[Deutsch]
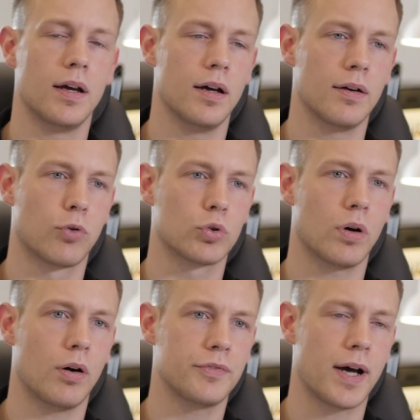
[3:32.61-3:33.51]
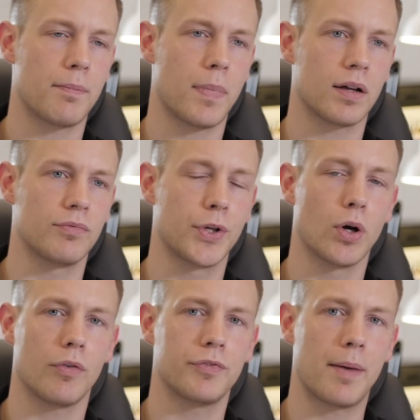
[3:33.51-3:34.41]
äh, Fotoaufnahmen machen,
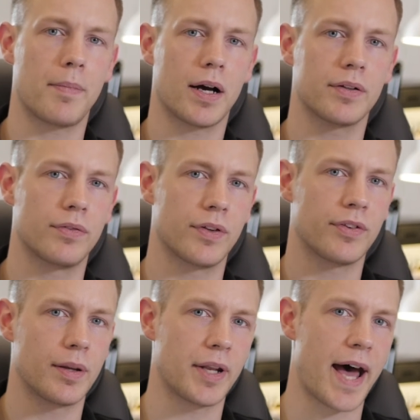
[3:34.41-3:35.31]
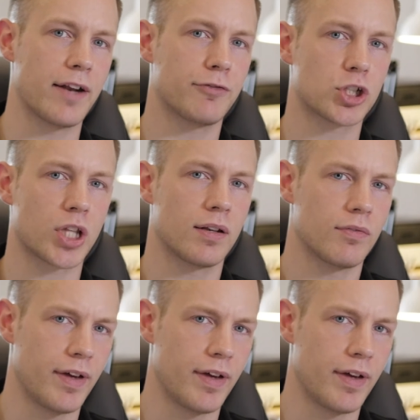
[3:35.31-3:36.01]
Videoaufnahmen machen, sind sie damit einverstanden?